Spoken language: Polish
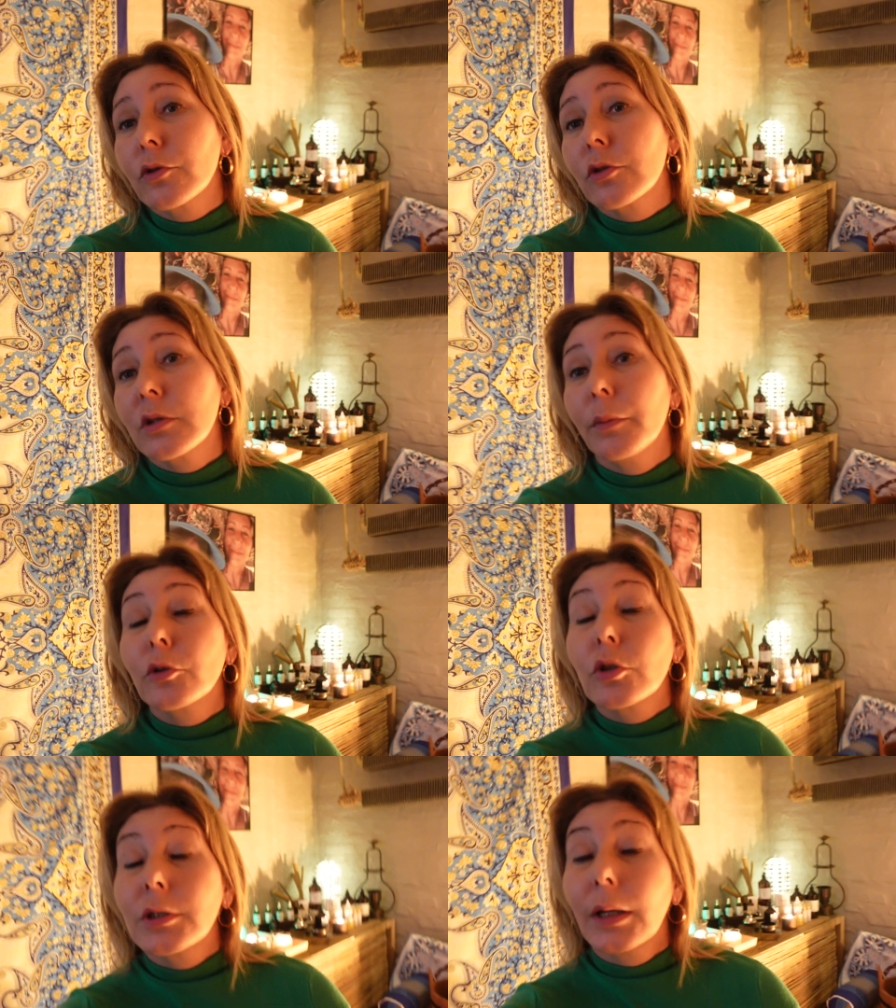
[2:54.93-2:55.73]
czy co
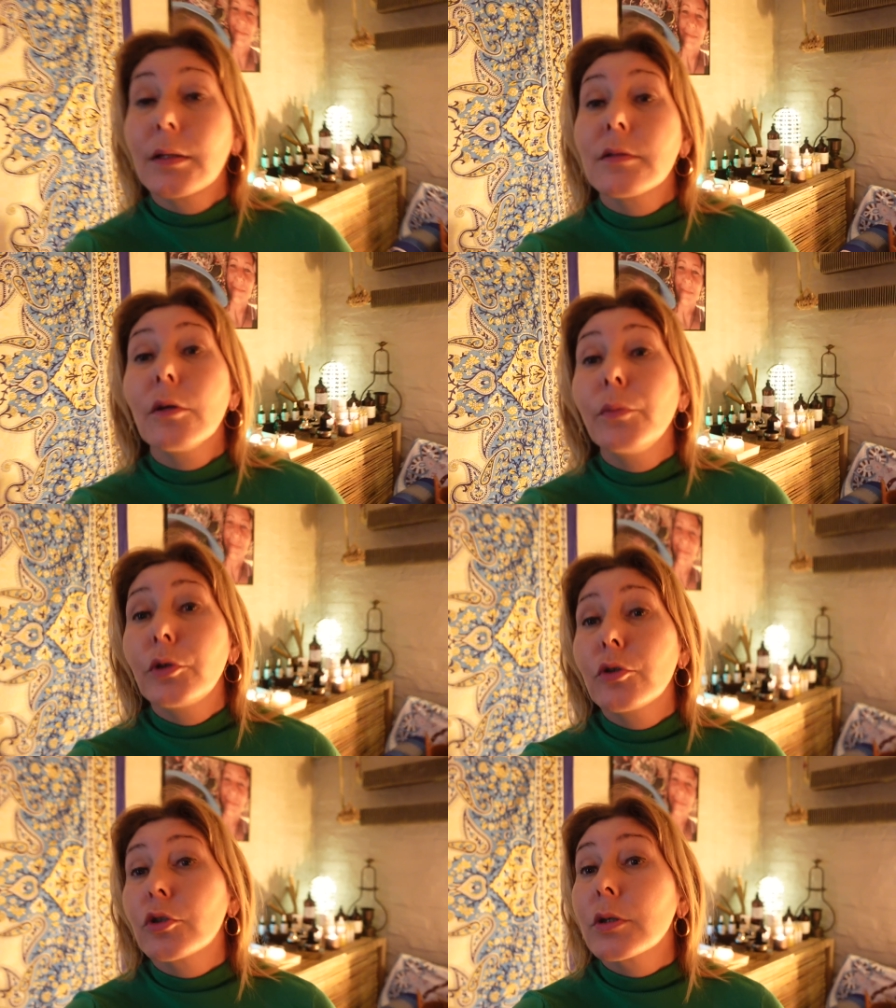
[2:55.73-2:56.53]
możesz dalej
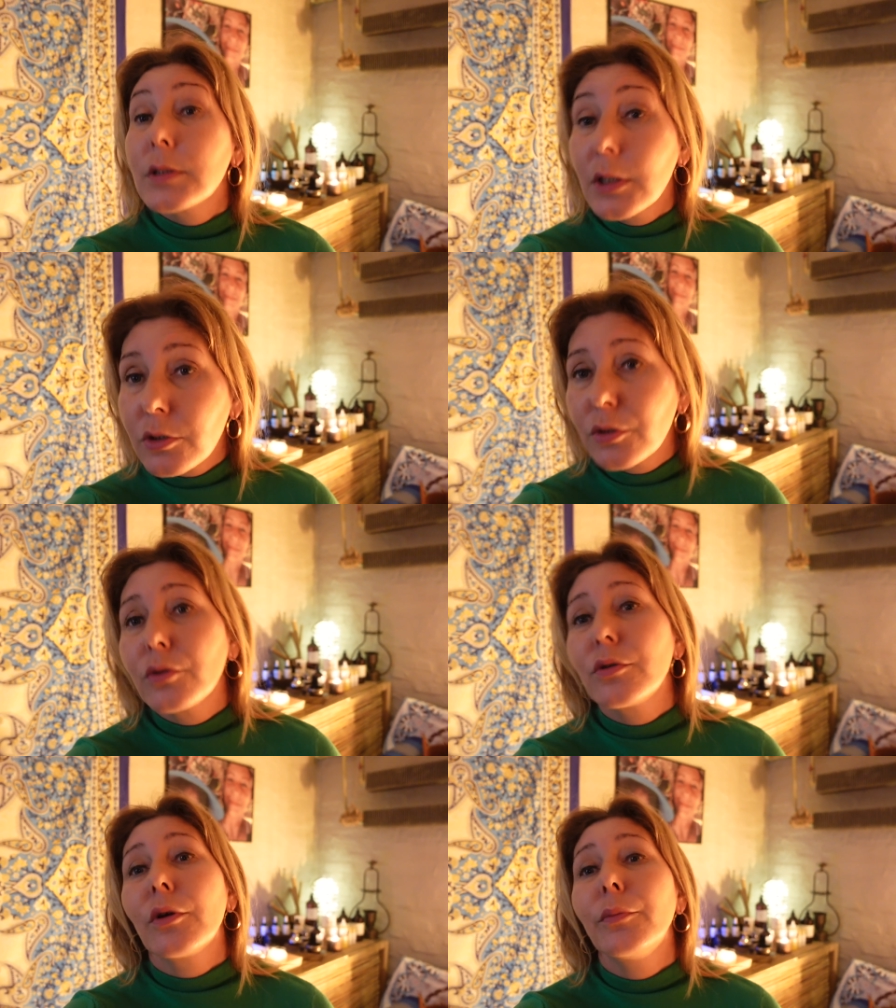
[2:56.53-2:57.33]
zrobić, czy chcesz
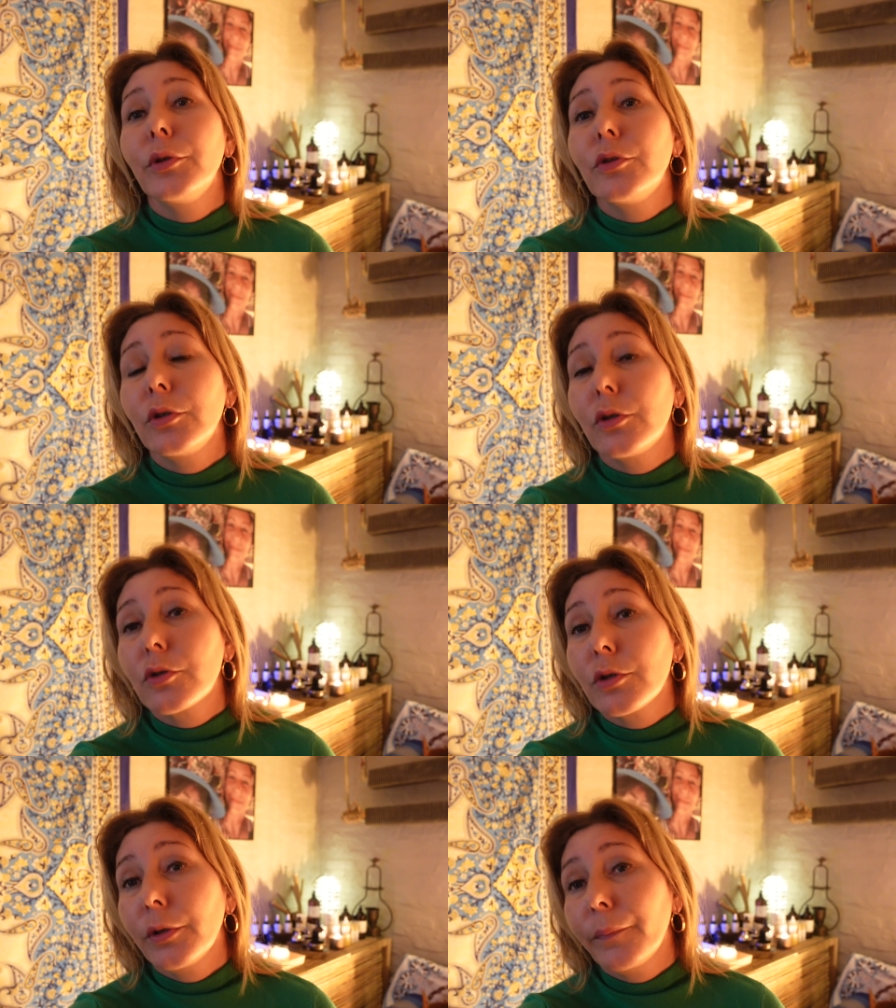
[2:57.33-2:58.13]
coś zrobić i
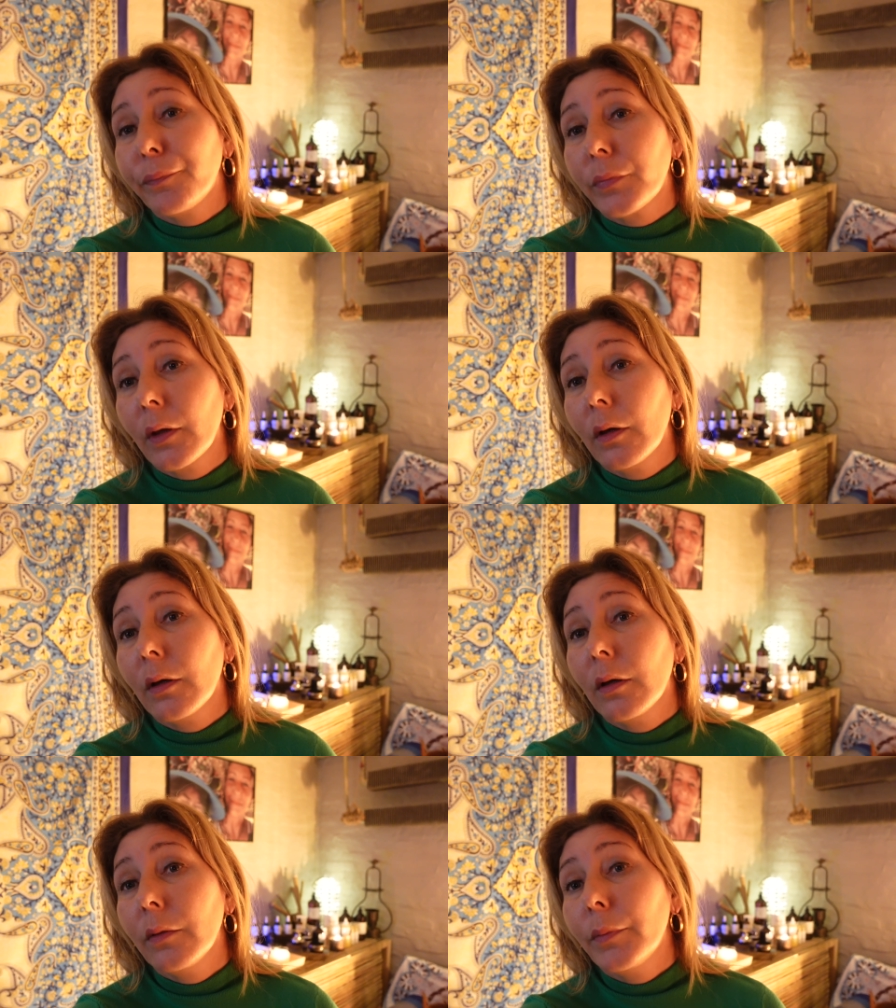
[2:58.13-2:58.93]
czy
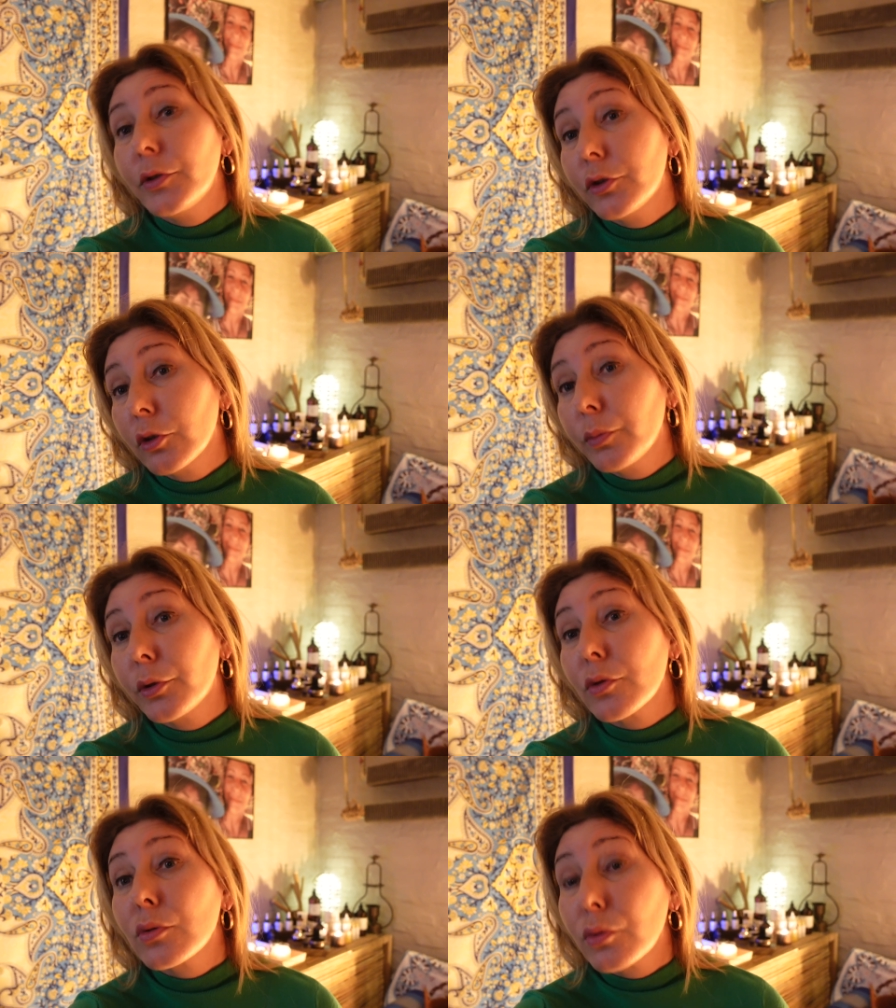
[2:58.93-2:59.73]
mm, będzie Tobie
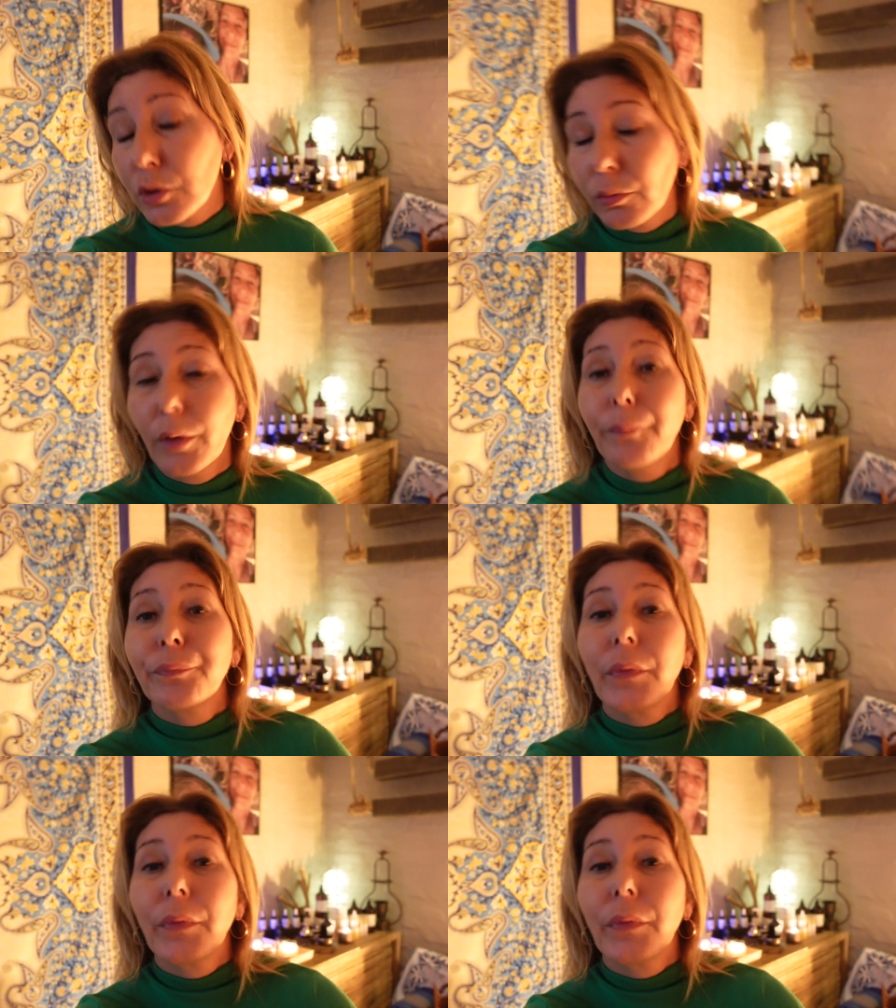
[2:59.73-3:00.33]
to służyło.